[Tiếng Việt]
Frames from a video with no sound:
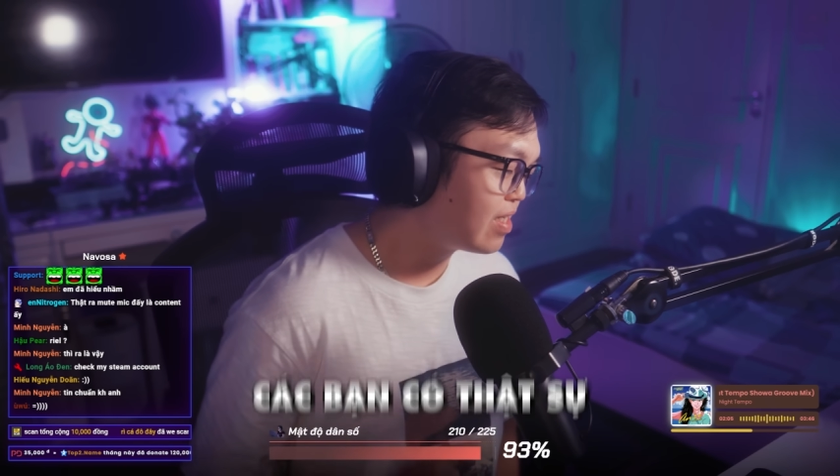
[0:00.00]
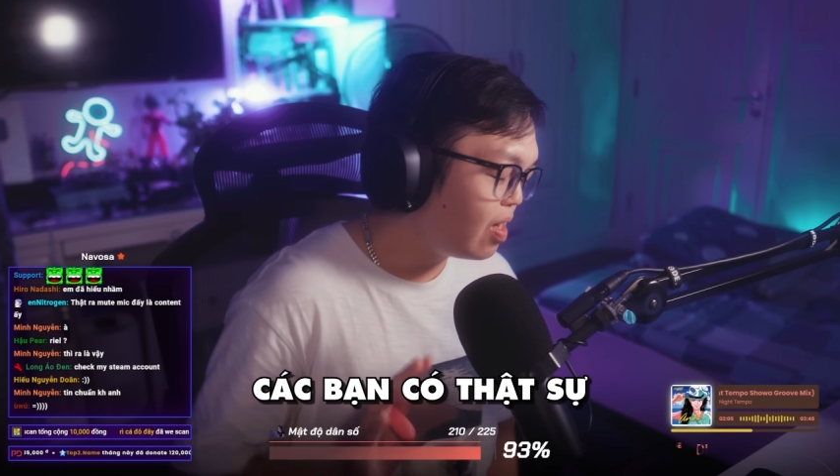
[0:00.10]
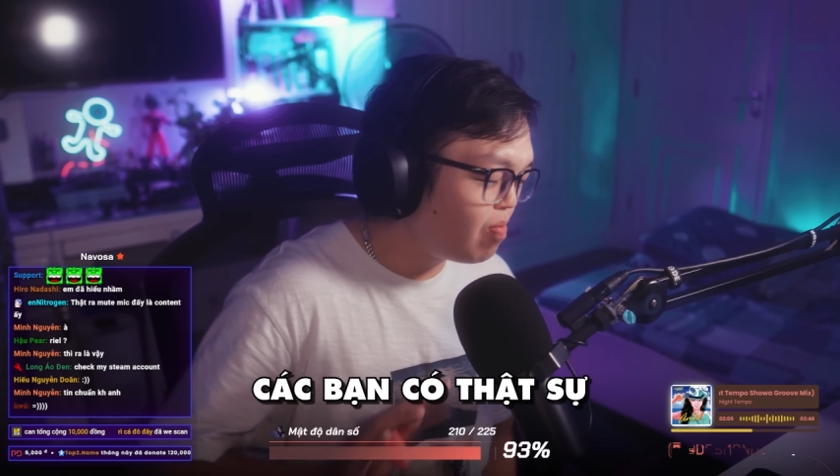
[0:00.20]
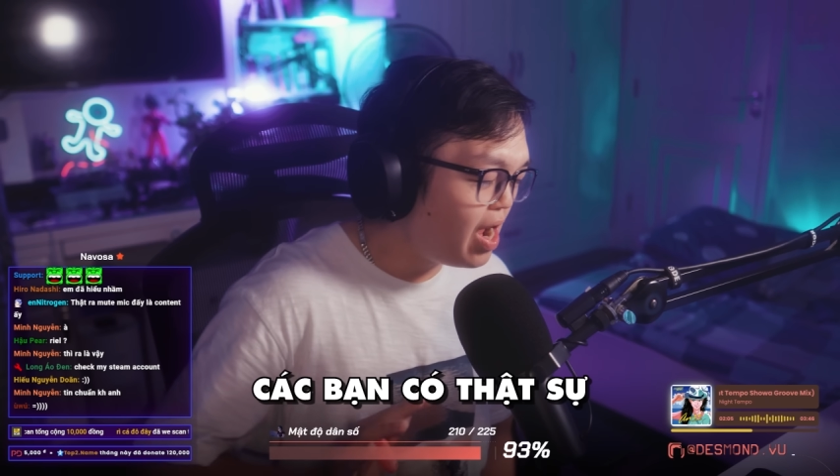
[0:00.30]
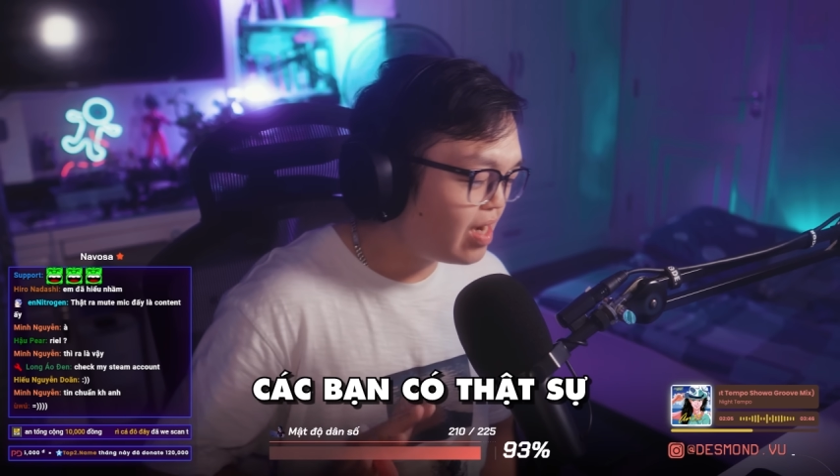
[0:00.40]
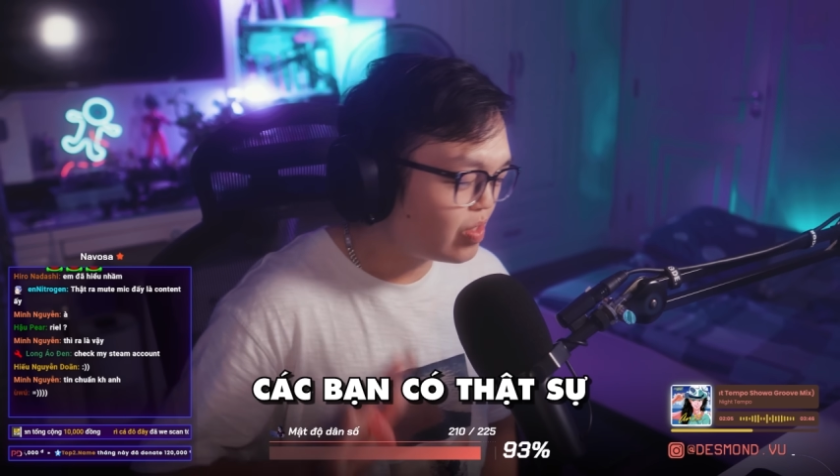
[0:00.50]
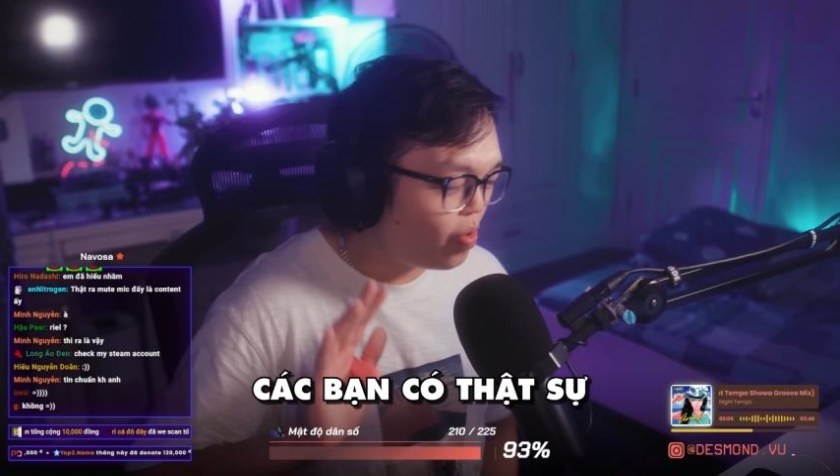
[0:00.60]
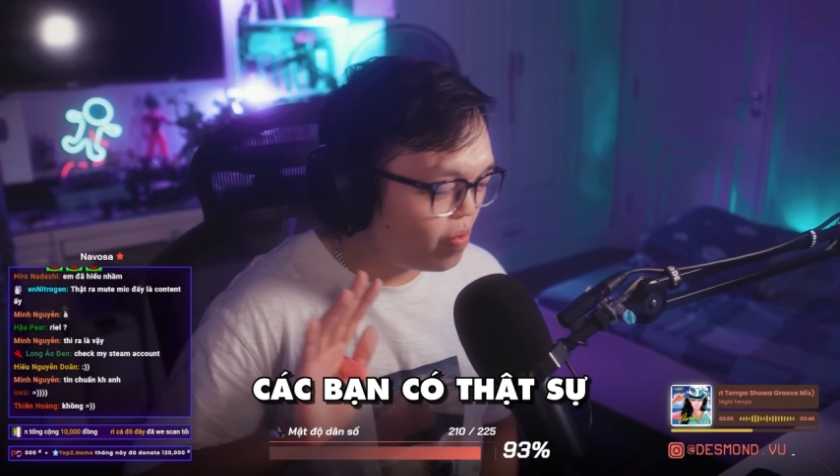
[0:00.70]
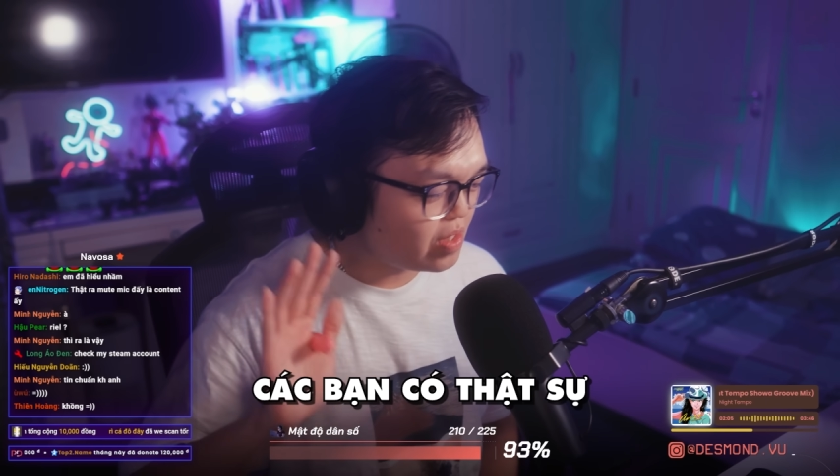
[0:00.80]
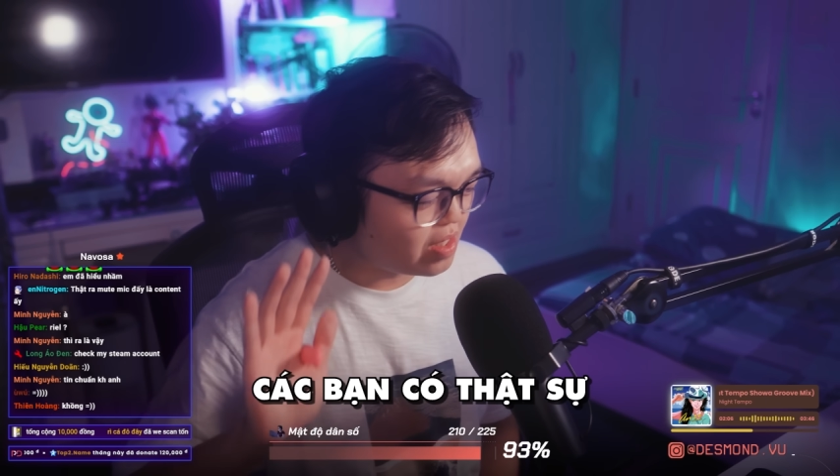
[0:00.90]
các bạn
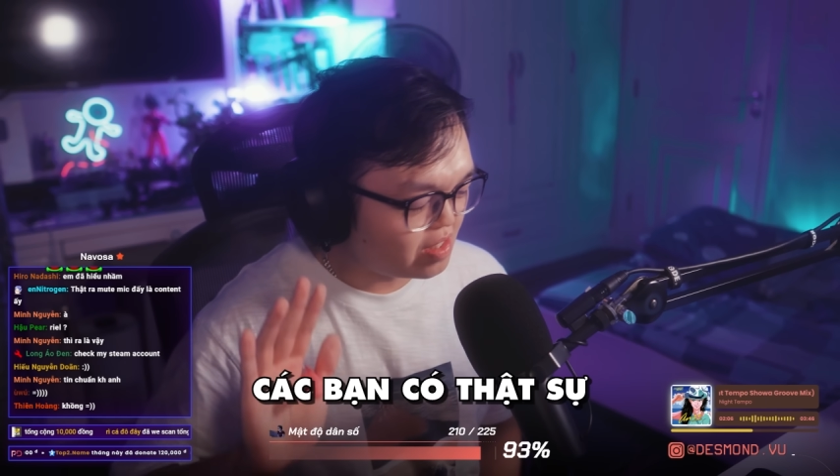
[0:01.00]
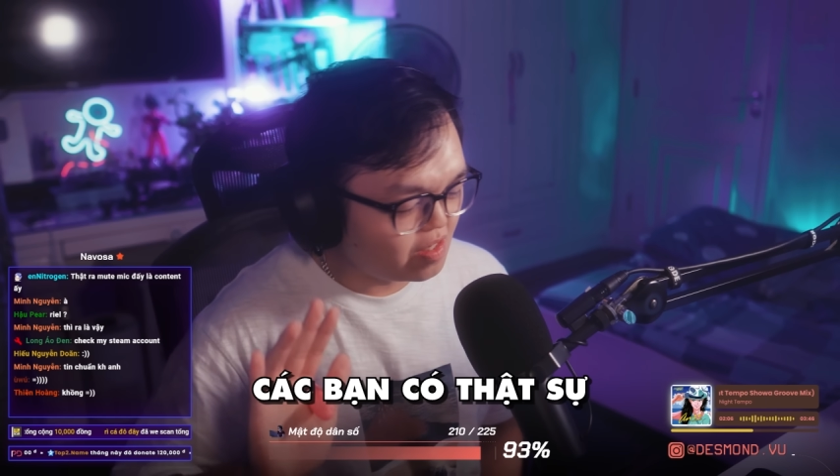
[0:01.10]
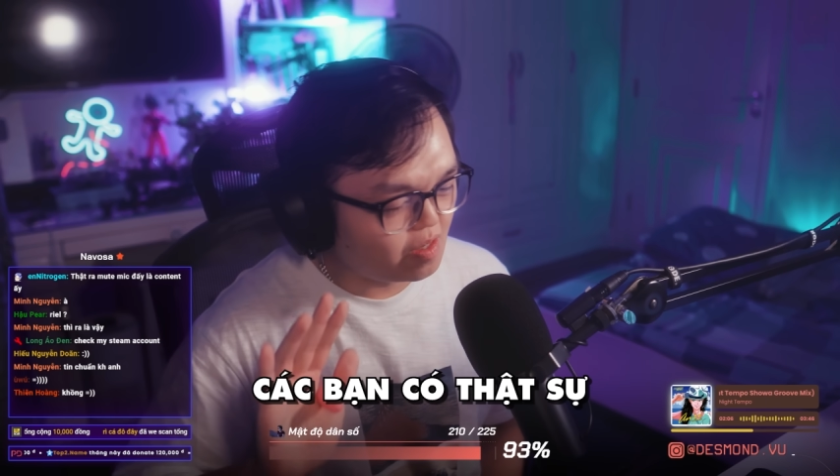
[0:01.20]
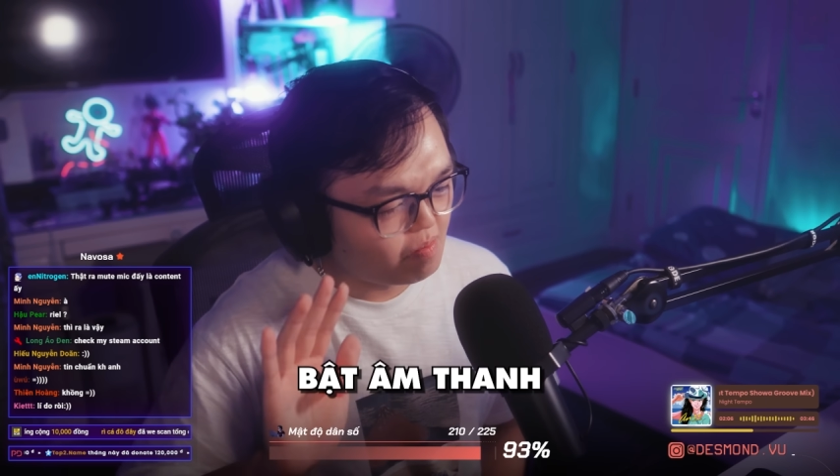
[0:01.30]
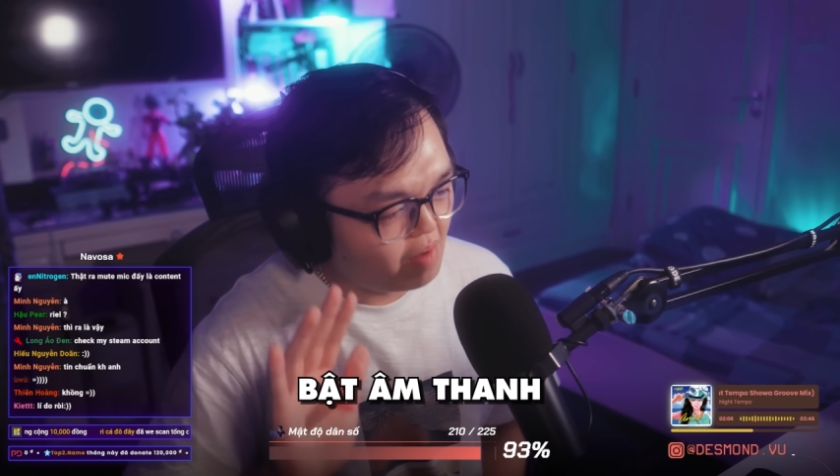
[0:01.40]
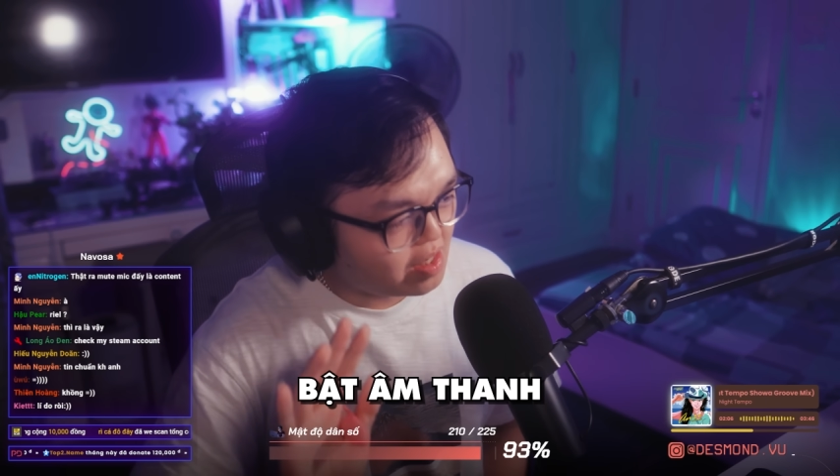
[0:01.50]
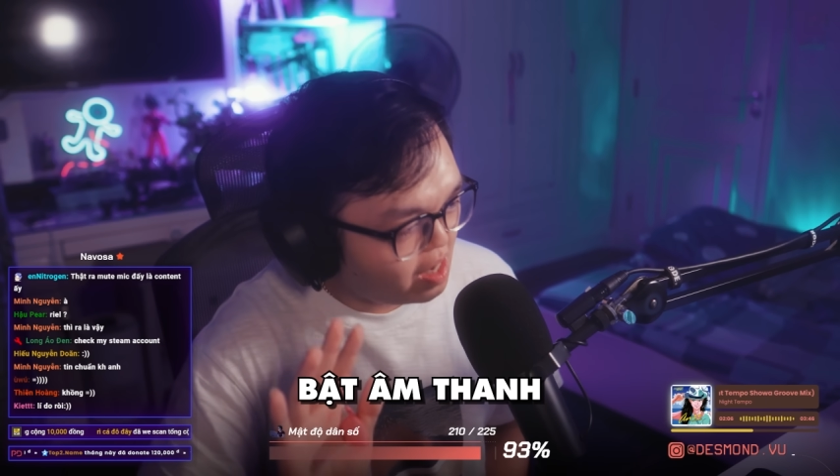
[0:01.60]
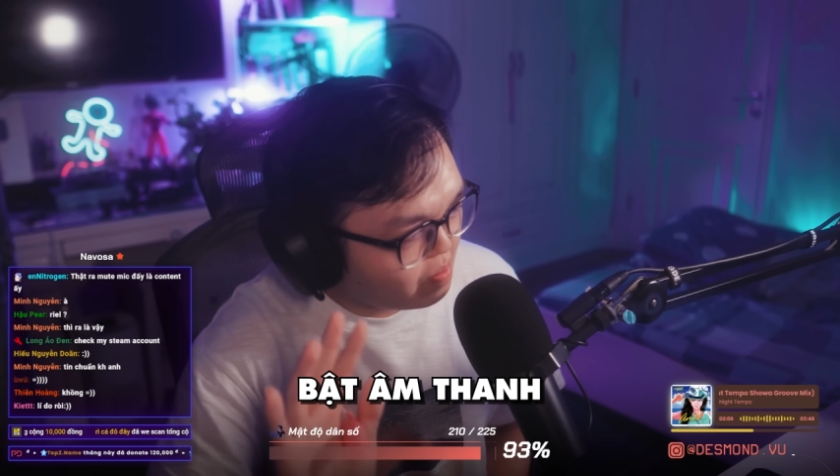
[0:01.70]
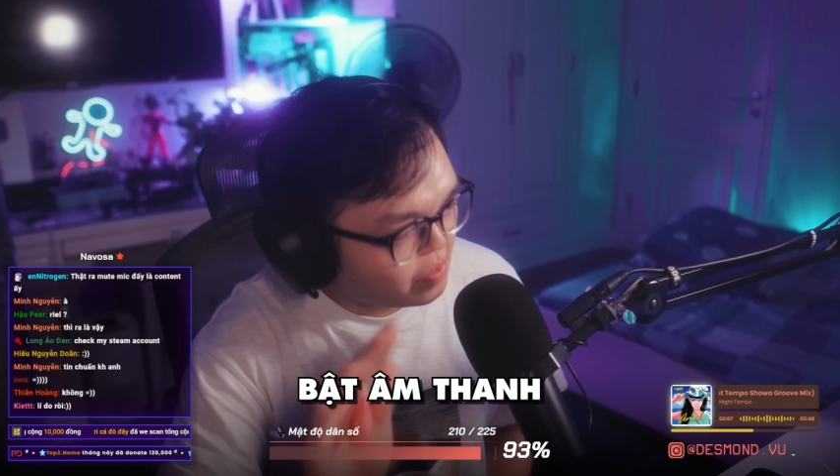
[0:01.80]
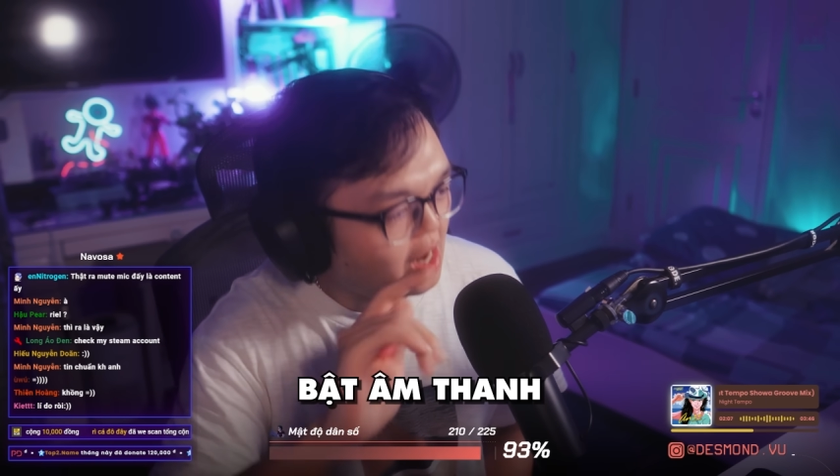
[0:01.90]
có thật sự bật
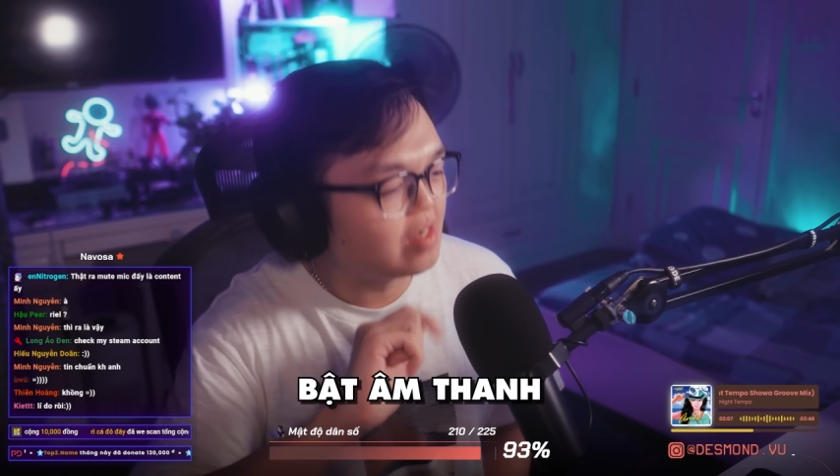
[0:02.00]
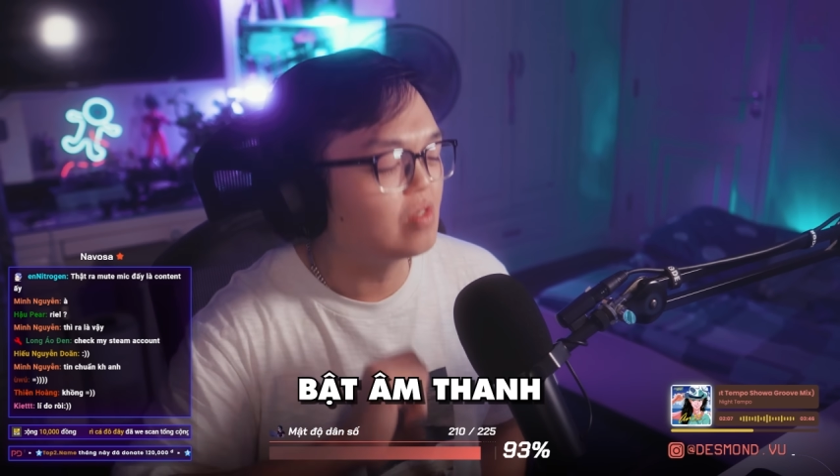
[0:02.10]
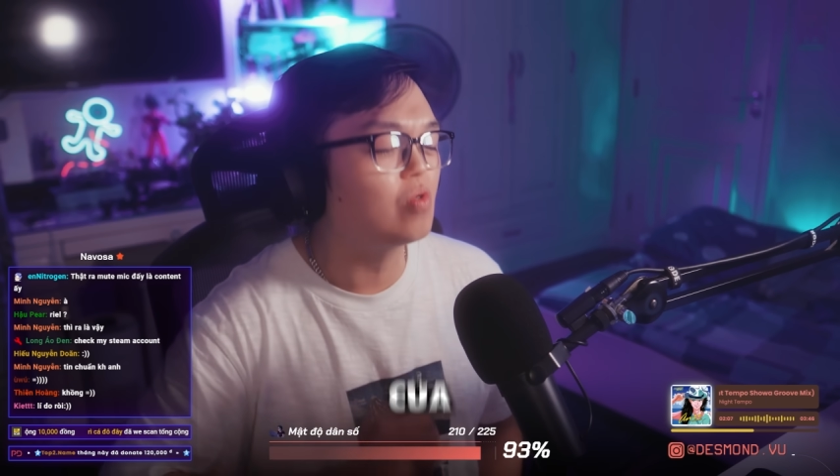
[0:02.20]
âm thanh